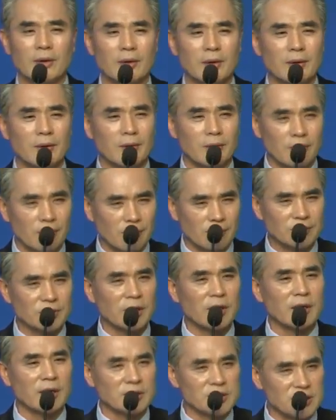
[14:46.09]
어,
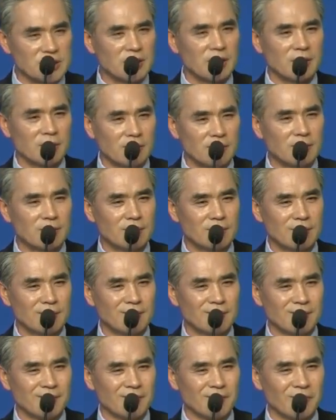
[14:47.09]
잘 아시네요.
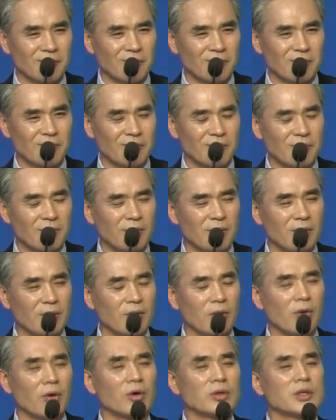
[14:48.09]
어?
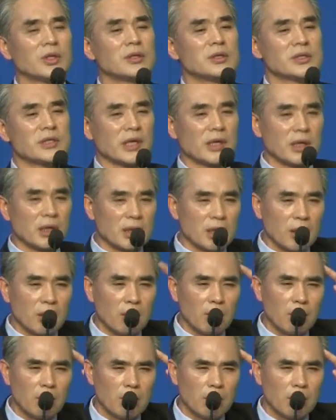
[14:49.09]
어디를 생각해요?
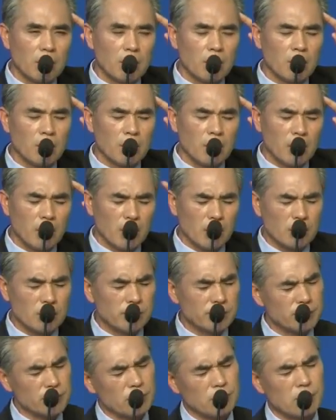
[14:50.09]

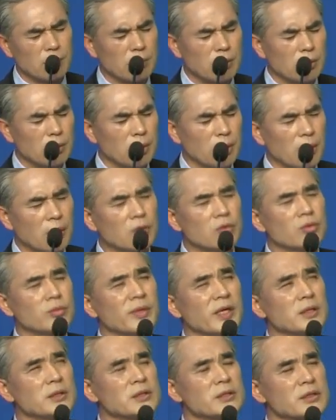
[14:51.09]
애굽으로.
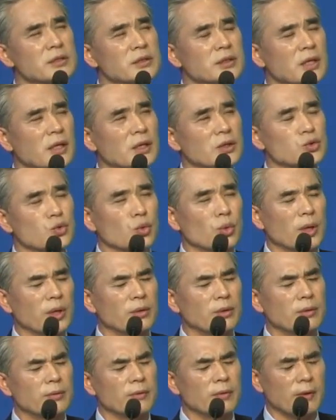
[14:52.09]
애굽에 있을 때가
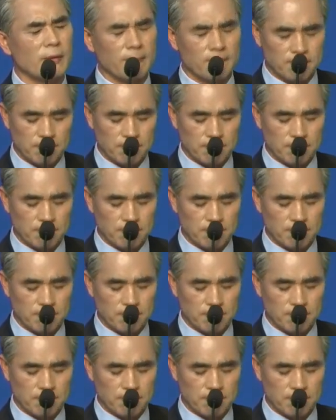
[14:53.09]
좋았는데.